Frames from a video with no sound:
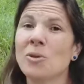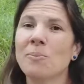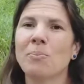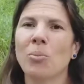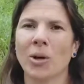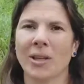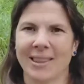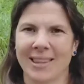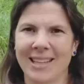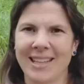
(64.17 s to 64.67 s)

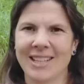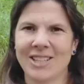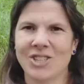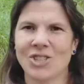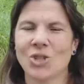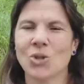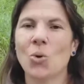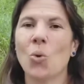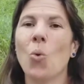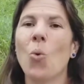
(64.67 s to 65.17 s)

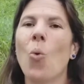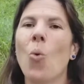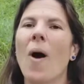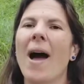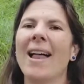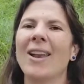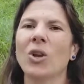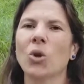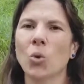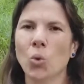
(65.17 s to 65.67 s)
importante o
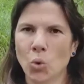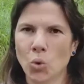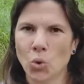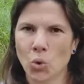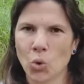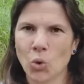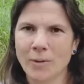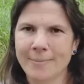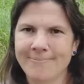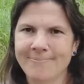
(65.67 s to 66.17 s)

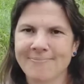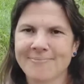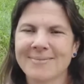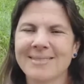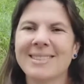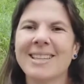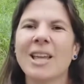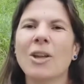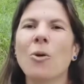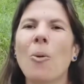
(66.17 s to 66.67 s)
aluno
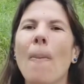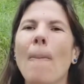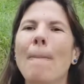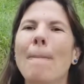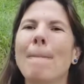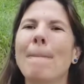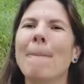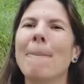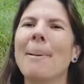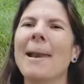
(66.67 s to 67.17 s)
ter um
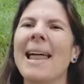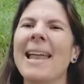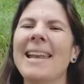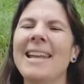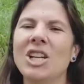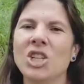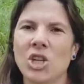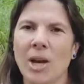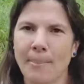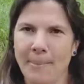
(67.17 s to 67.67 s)

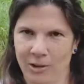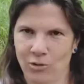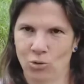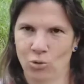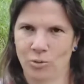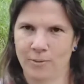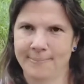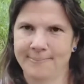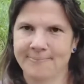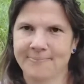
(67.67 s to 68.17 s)

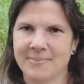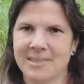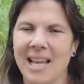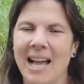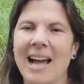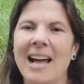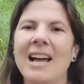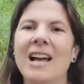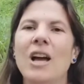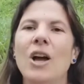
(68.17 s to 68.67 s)
planejamento,
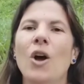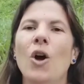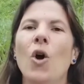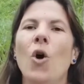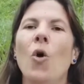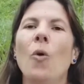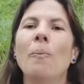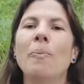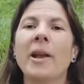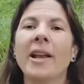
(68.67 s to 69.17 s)
tá?
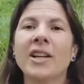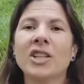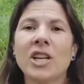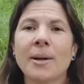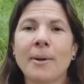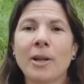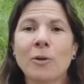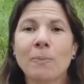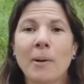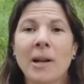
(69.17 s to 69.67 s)
Um
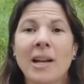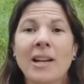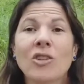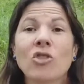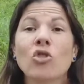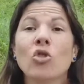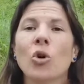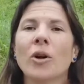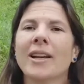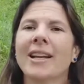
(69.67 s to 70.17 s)
planejamento para ele
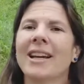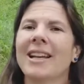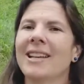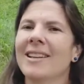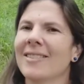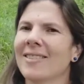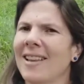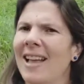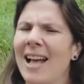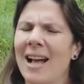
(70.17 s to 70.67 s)
se
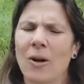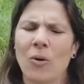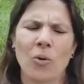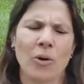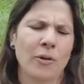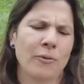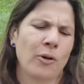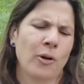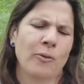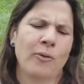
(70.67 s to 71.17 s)
organizar
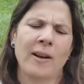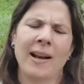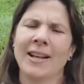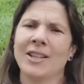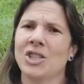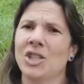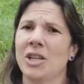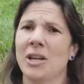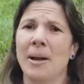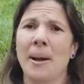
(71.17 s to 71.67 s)
quando for falar
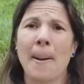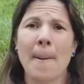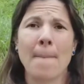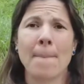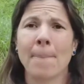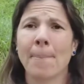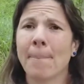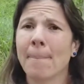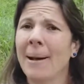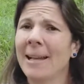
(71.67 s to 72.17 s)
de
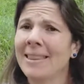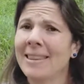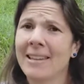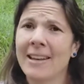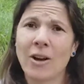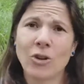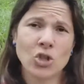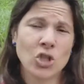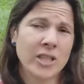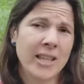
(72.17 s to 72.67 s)

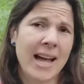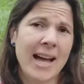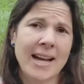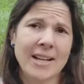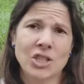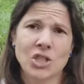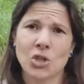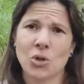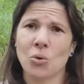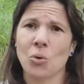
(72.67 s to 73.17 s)
material
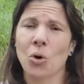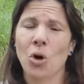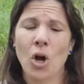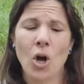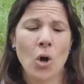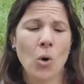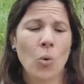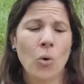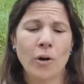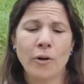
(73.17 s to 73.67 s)
didático,
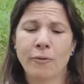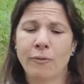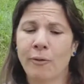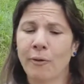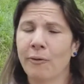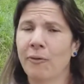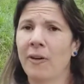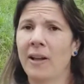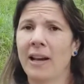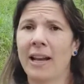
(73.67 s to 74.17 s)
quando
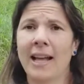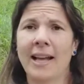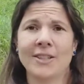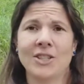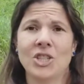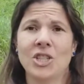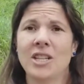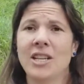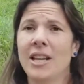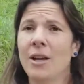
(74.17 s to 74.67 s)
for falar
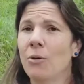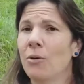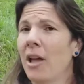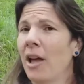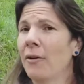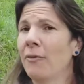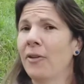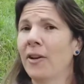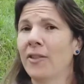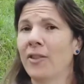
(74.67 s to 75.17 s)
de eu
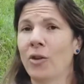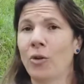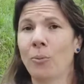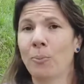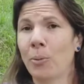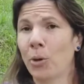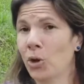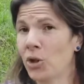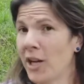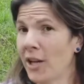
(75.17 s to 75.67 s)
quero fazer um
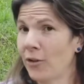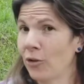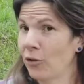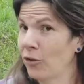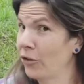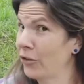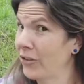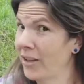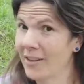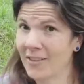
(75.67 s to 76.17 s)
projeto
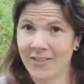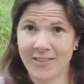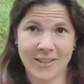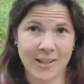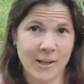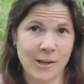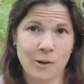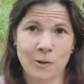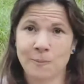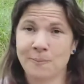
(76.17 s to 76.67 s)
de
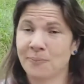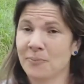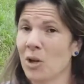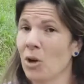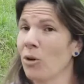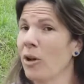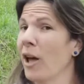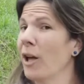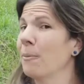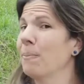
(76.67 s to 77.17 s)
extensão,
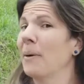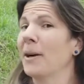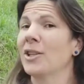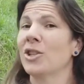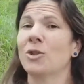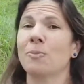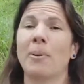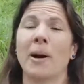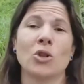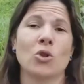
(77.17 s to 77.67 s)
eu quero
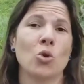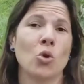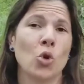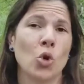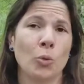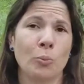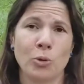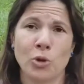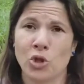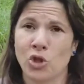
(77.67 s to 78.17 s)
participar de um
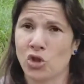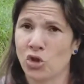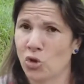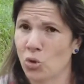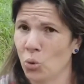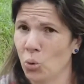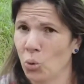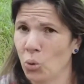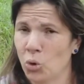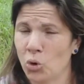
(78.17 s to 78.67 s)
grupo de
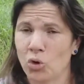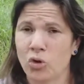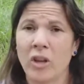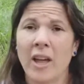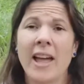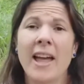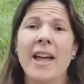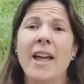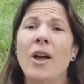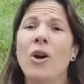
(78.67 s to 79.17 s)
estudos,
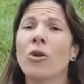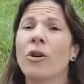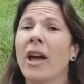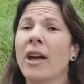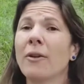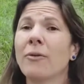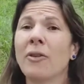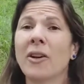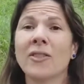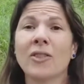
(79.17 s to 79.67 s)
eu
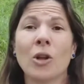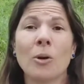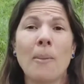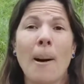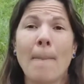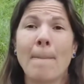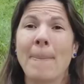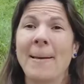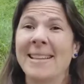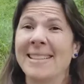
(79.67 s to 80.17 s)
quero fazer
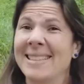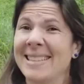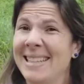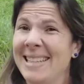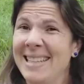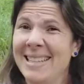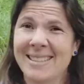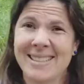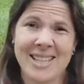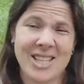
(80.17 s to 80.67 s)
uma
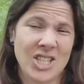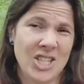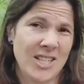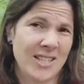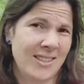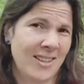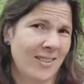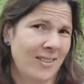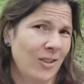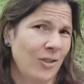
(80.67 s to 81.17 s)
pesquisa de
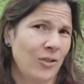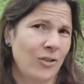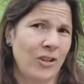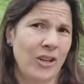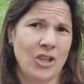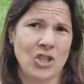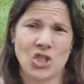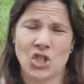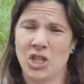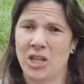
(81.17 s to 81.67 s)
iniciação
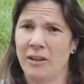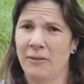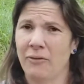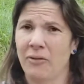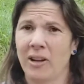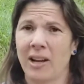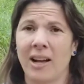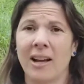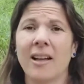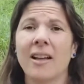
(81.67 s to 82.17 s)

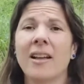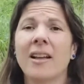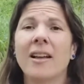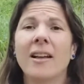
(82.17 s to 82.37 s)
científica.